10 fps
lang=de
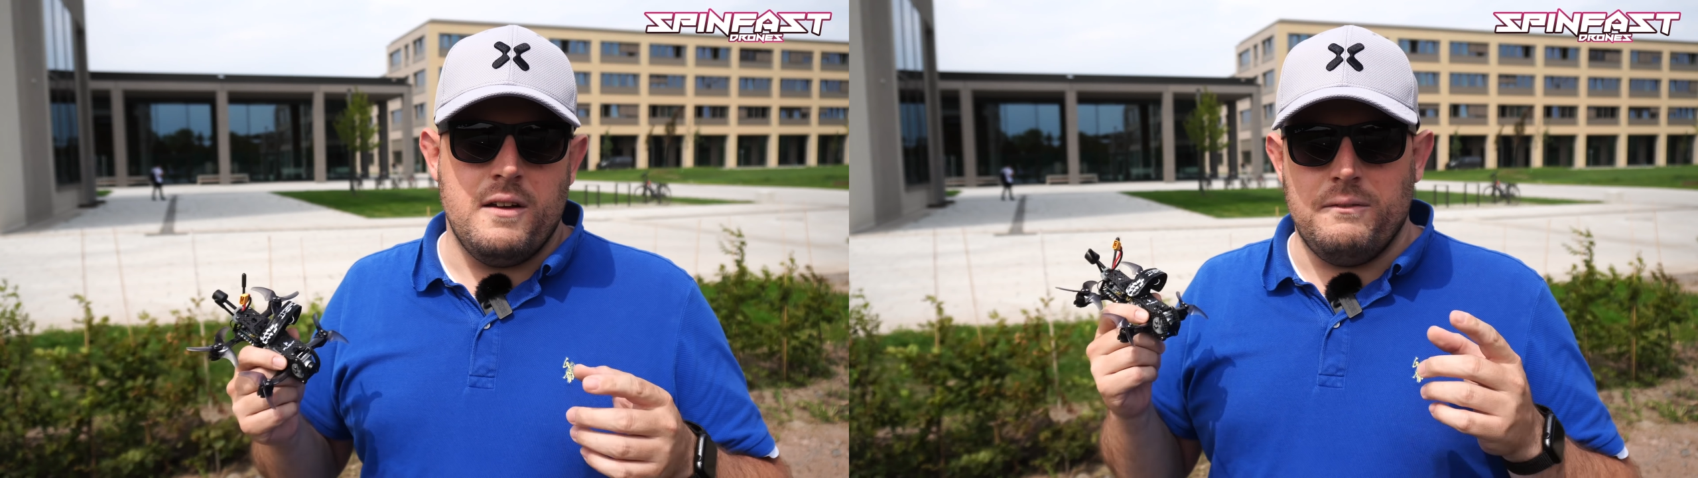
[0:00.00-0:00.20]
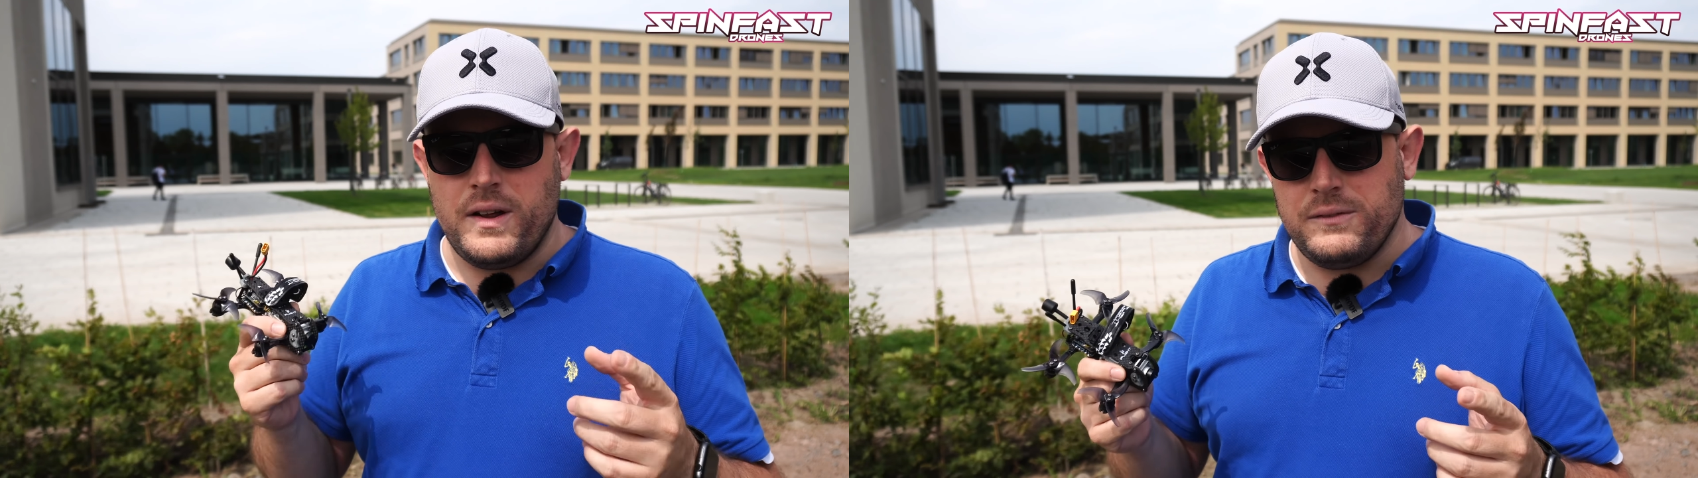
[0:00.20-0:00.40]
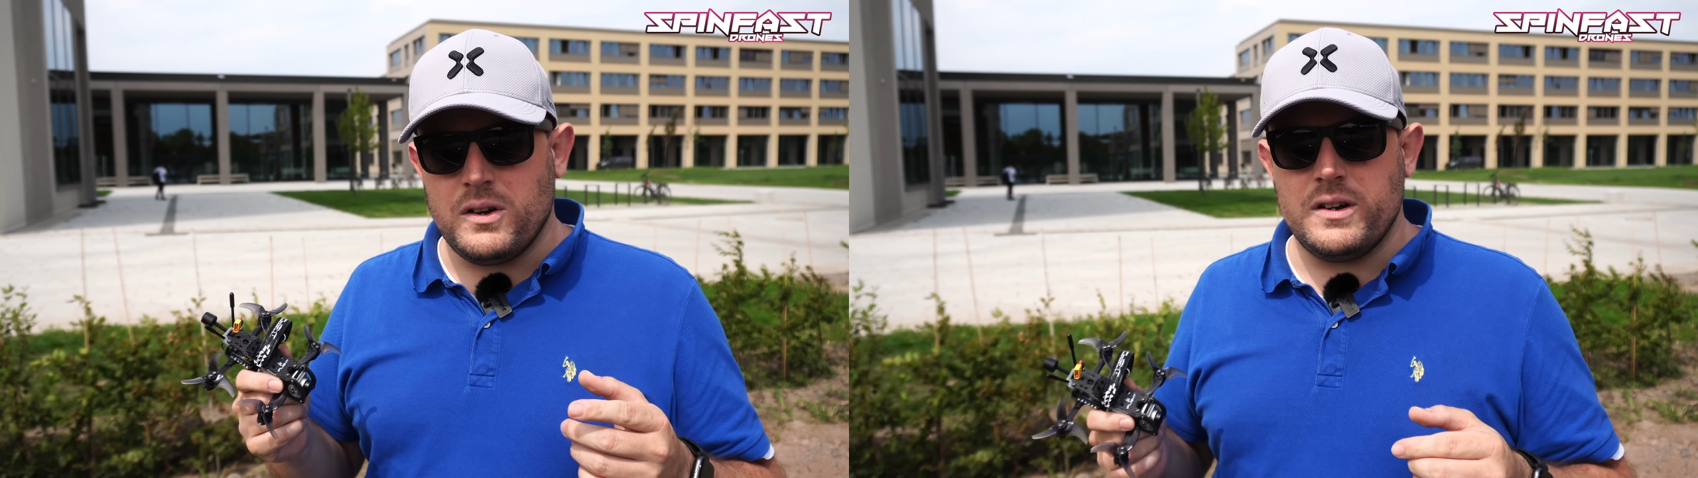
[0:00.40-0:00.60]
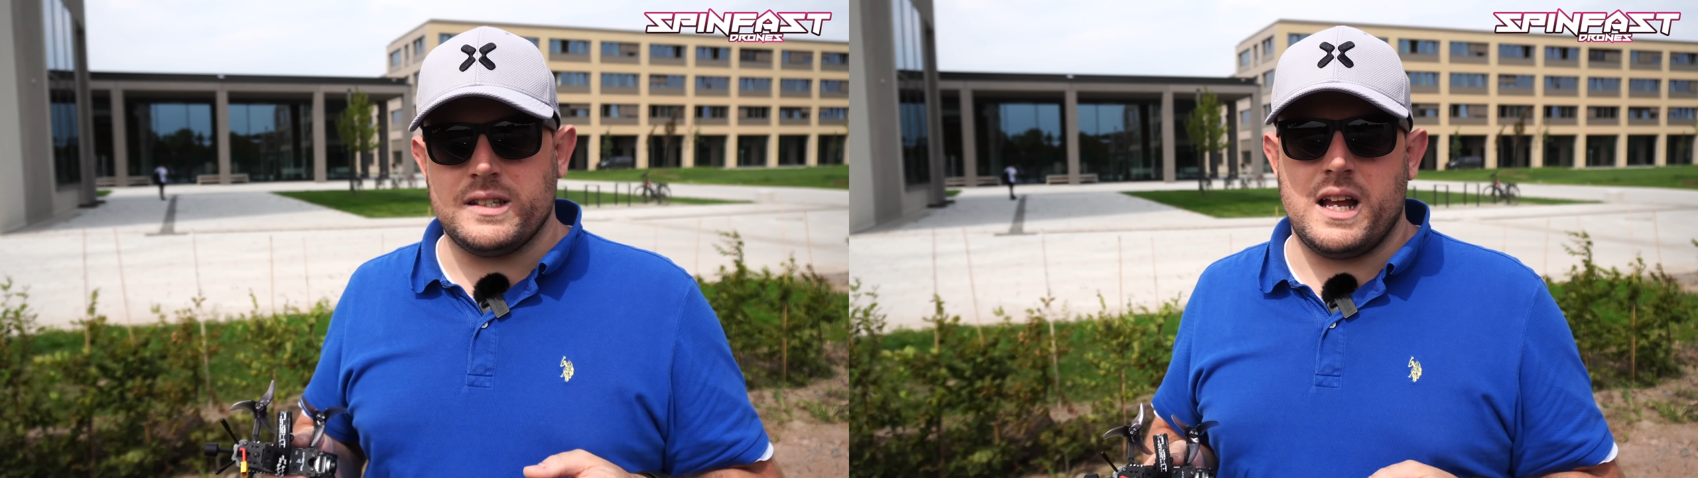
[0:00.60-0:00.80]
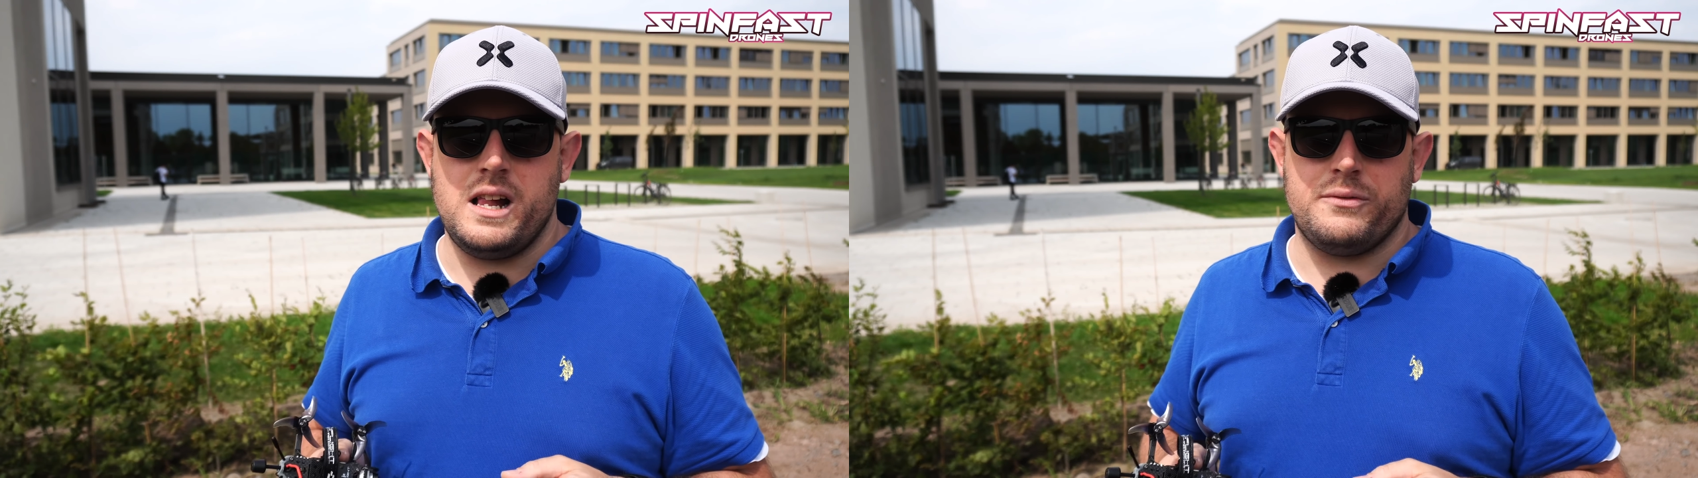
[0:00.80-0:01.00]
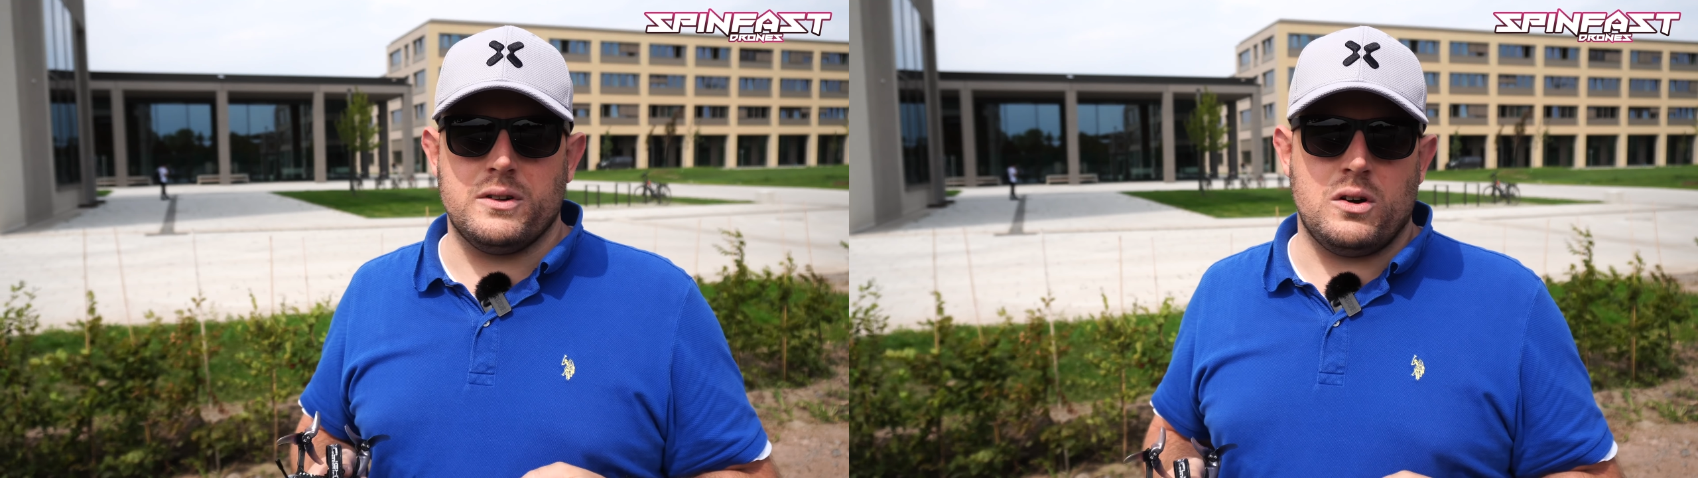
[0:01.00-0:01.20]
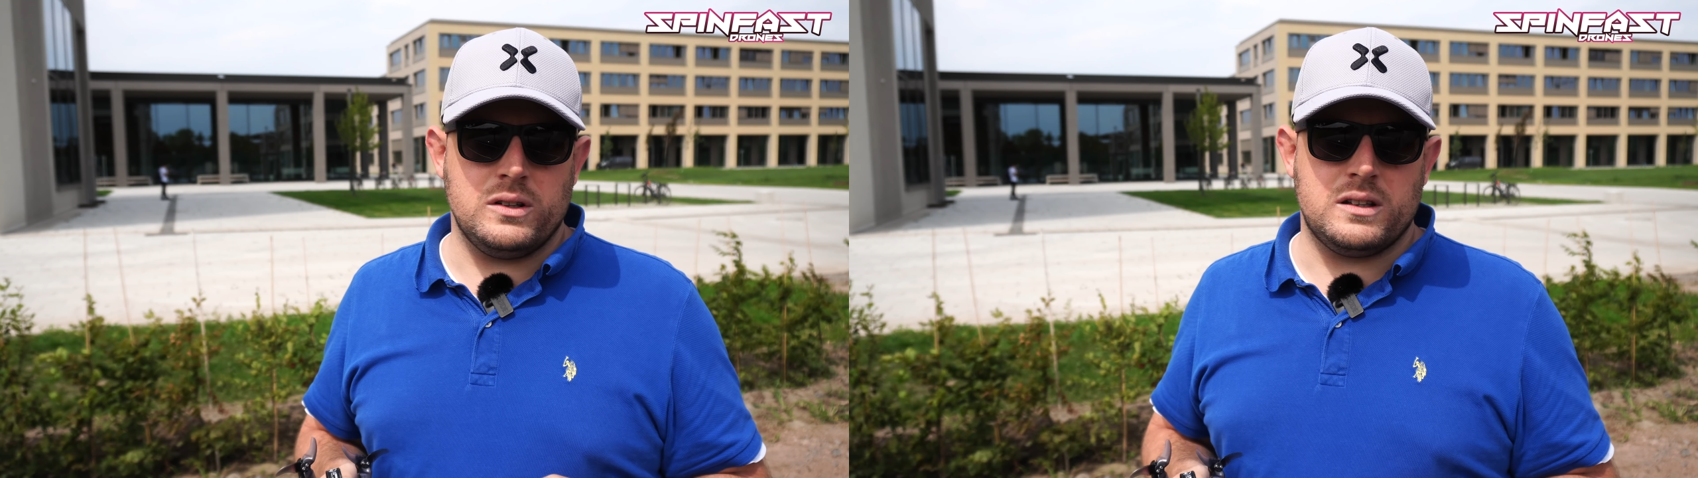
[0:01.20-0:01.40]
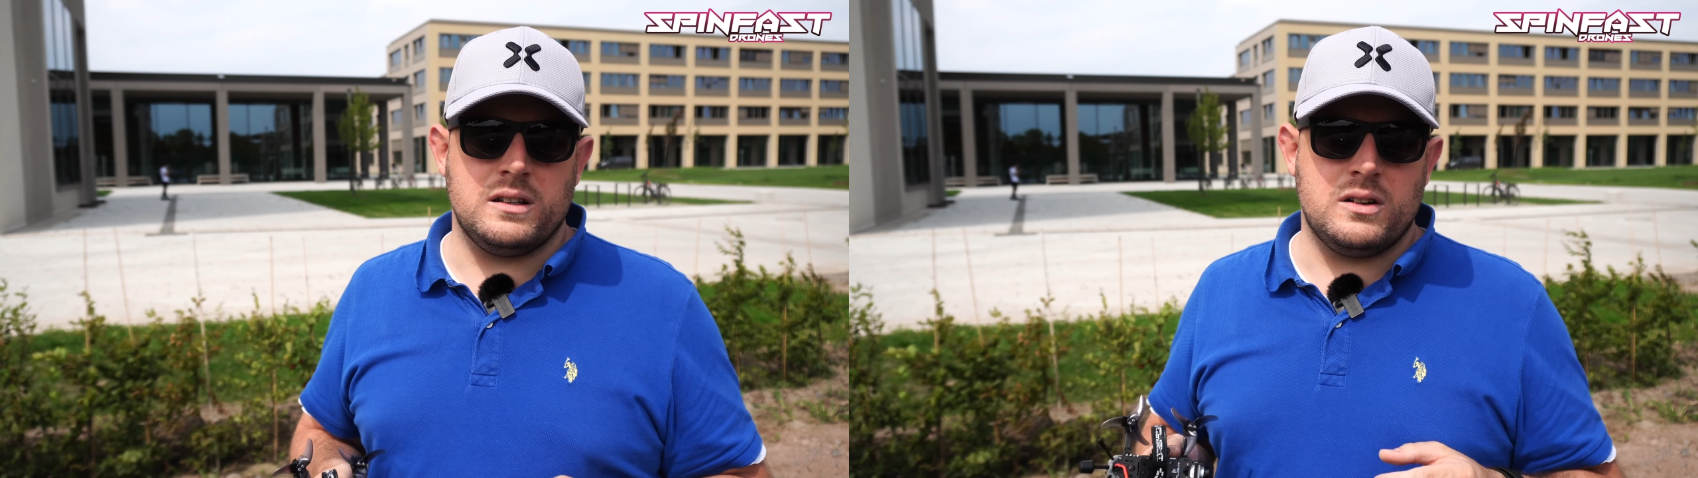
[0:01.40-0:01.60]
Wenn wir euch da helfen
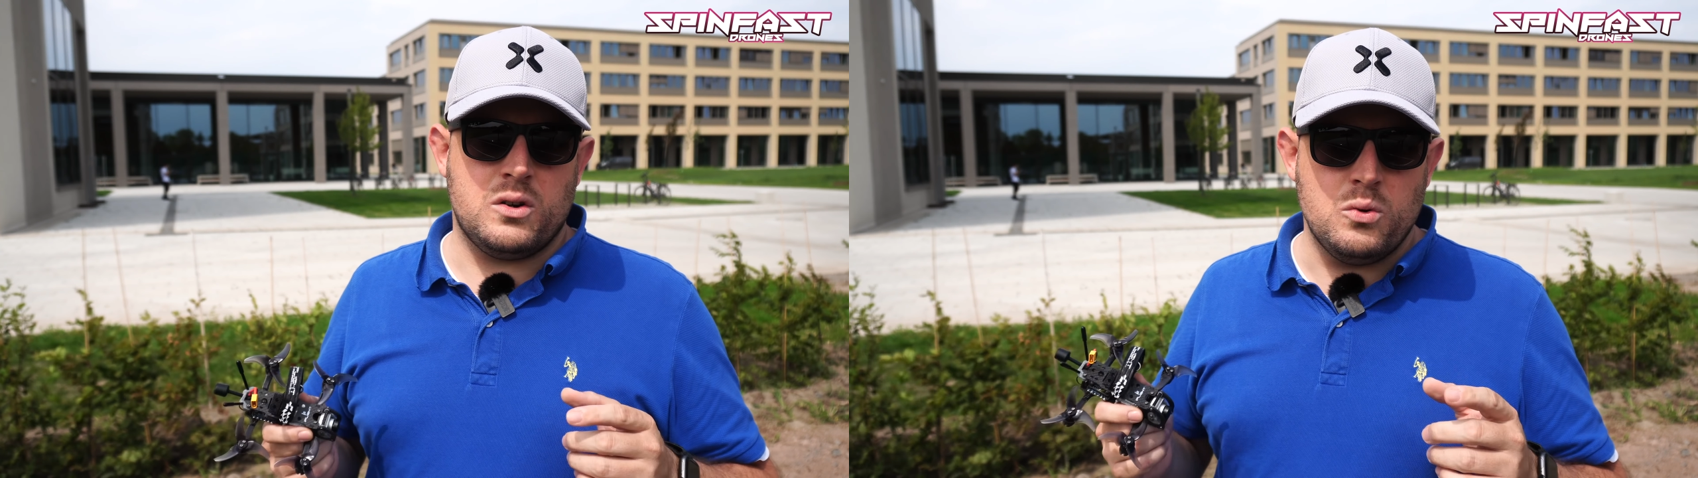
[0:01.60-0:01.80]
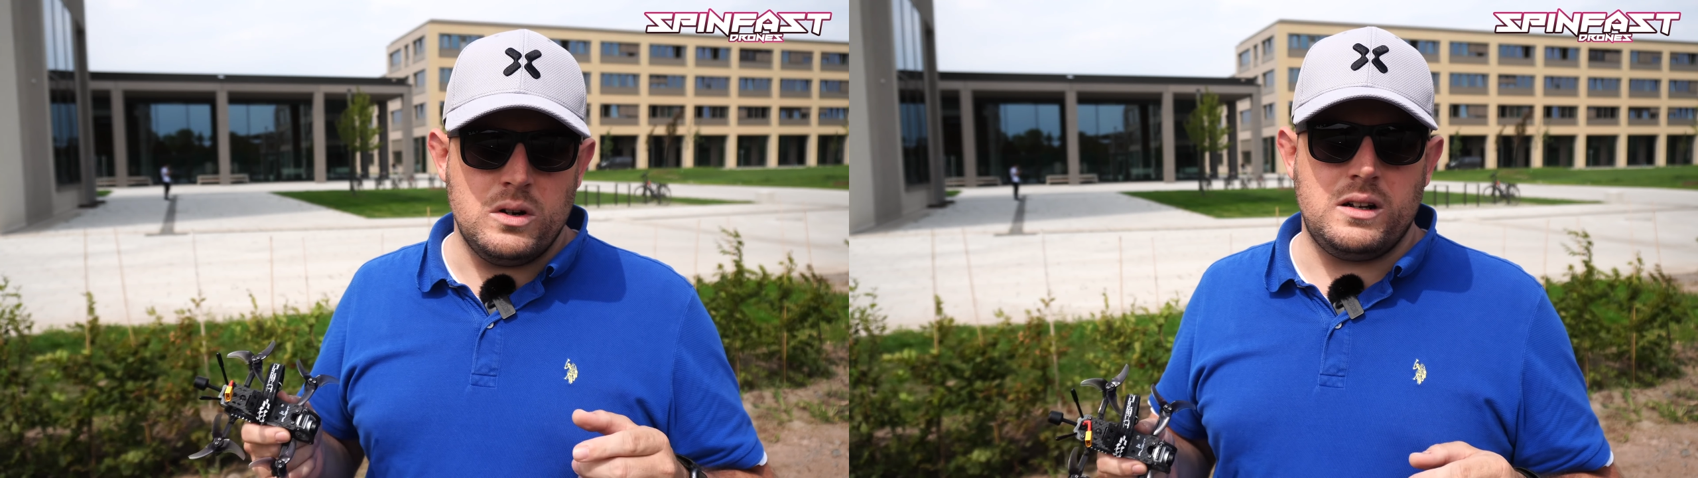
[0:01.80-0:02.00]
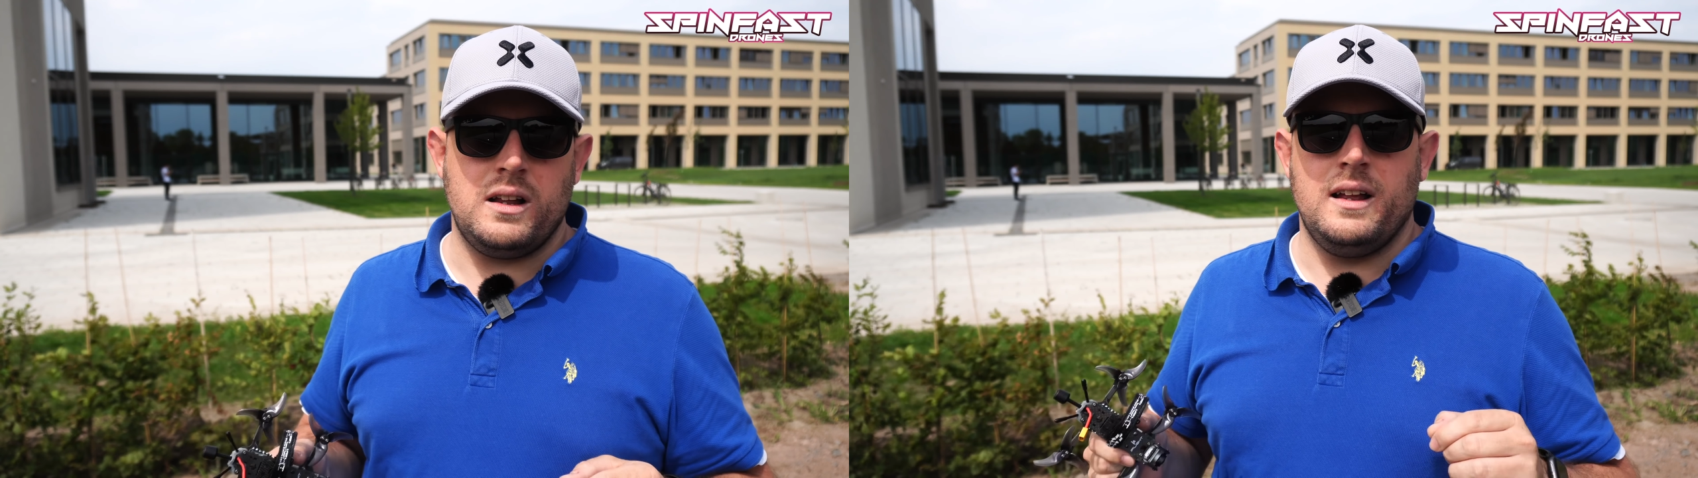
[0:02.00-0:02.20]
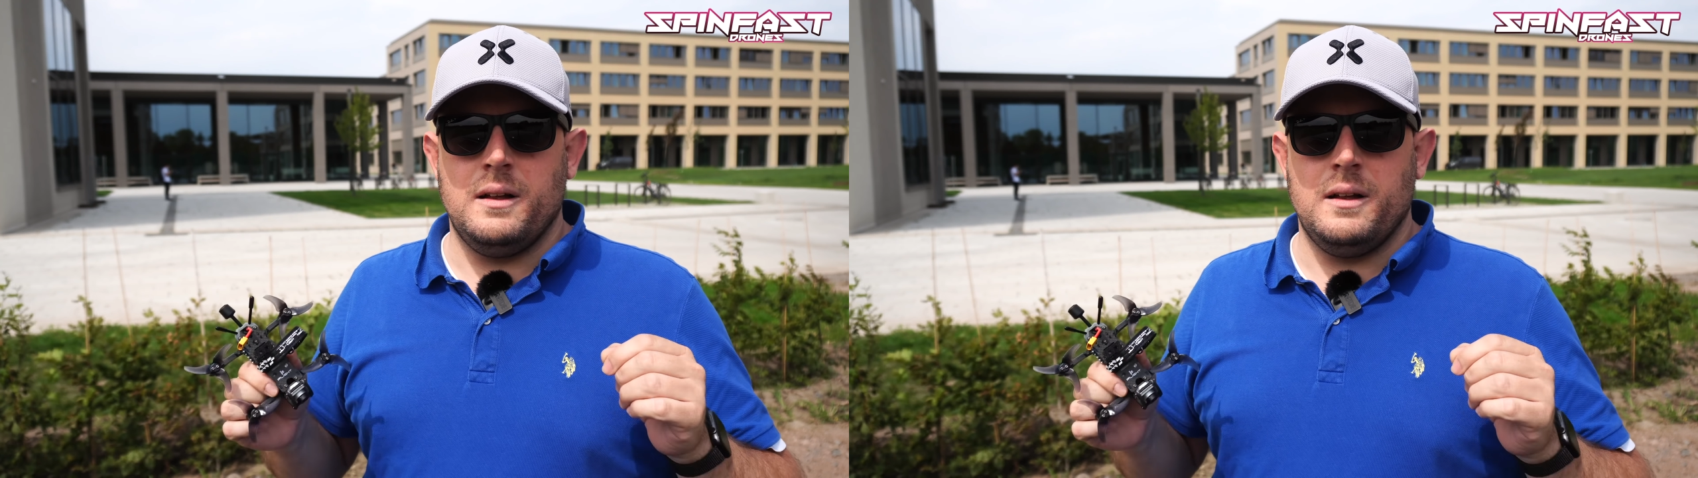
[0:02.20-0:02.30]
konnten, cool.